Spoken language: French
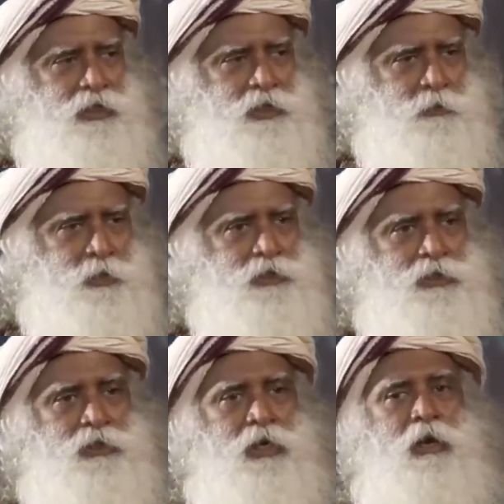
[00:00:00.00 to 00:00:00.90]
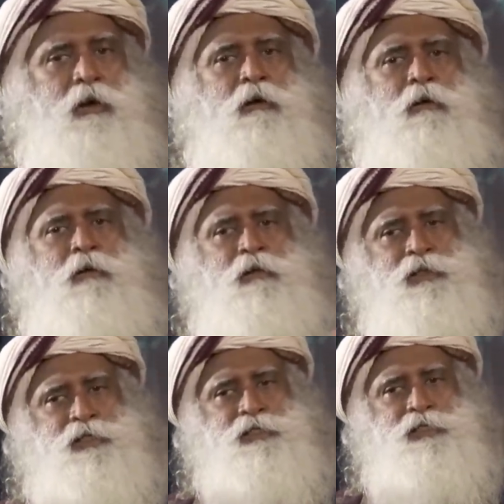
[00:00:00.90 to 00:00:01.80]
vous détestez cette personne, tout
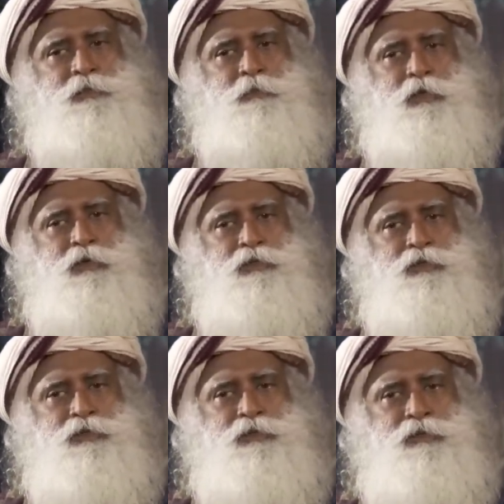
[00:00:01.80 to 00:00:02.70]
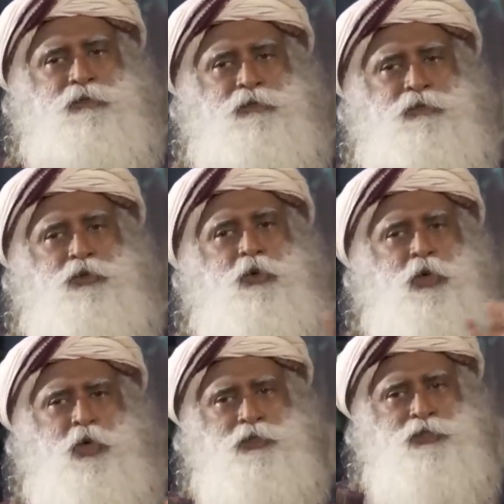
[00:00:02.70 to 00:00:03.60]
ça c'est parce que
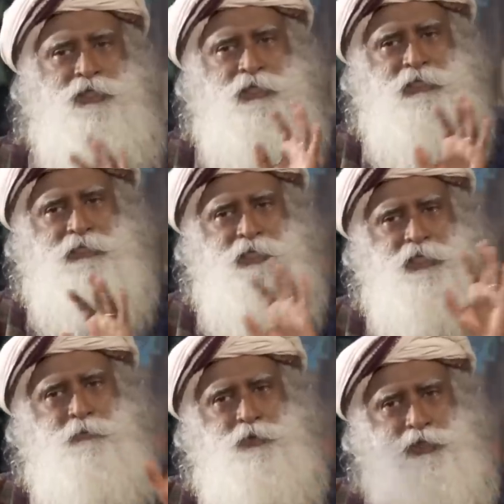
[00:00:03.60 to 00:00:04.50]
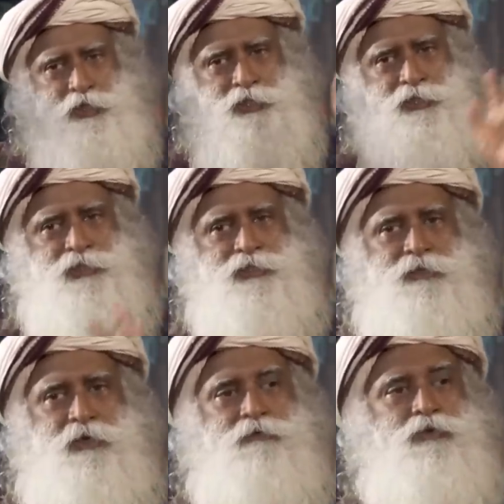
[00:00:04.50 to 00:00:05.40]
constamment vous prenez vos propres
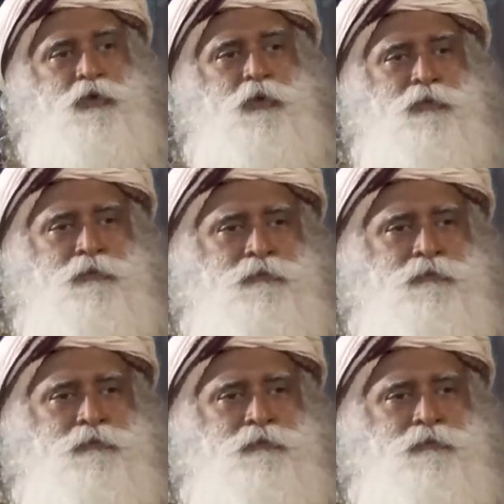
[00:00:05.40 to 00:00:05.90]
positions.